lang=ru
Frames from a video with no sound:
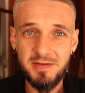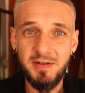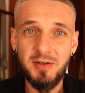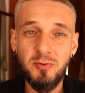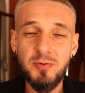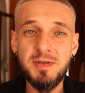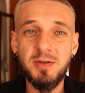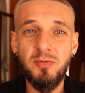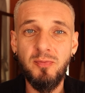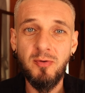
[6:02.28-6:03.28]
своих
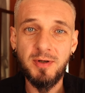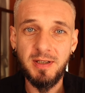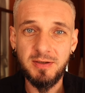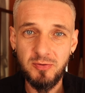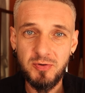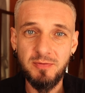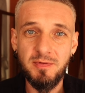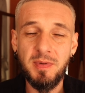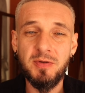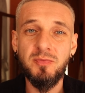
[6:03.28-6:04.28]
курсах упорно на то, что
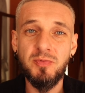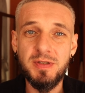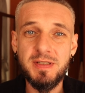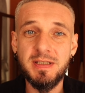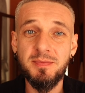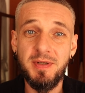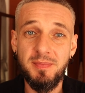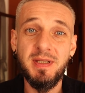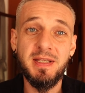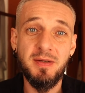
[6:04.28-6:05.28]
вы потом будете это
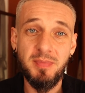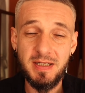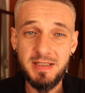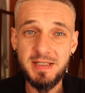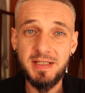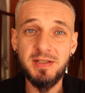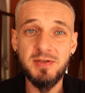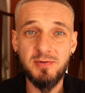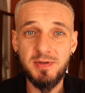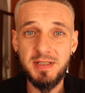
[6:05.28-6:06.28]
применять на практике,
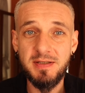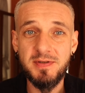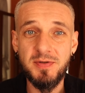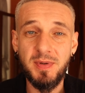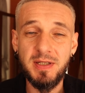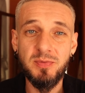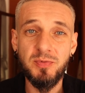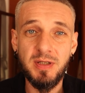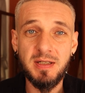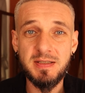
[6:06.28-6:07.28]
консультировать, и поэтому
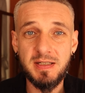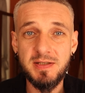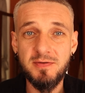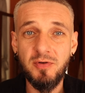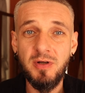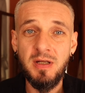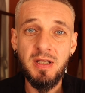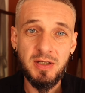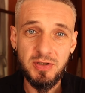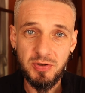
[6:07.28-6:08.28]
я рассказываю
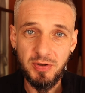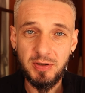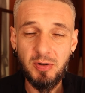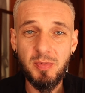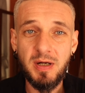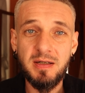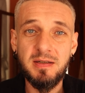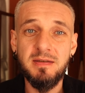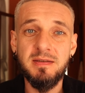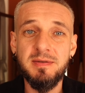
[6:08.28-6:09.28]
еще и о том,
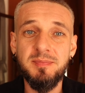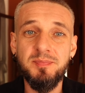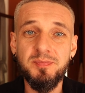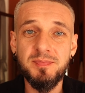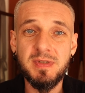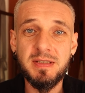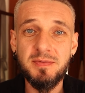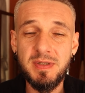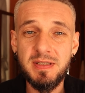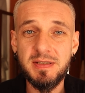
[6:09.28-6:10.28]
как эм, этот
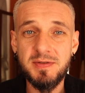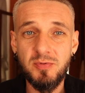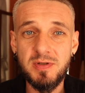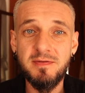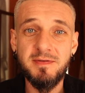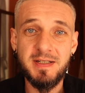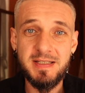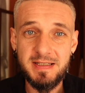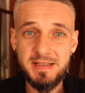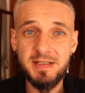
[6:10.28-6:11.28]
метод использовать в
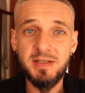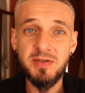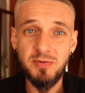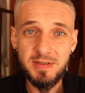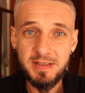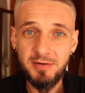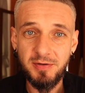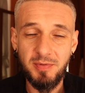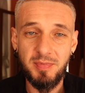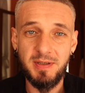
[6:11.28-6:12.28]
контексте консультирования по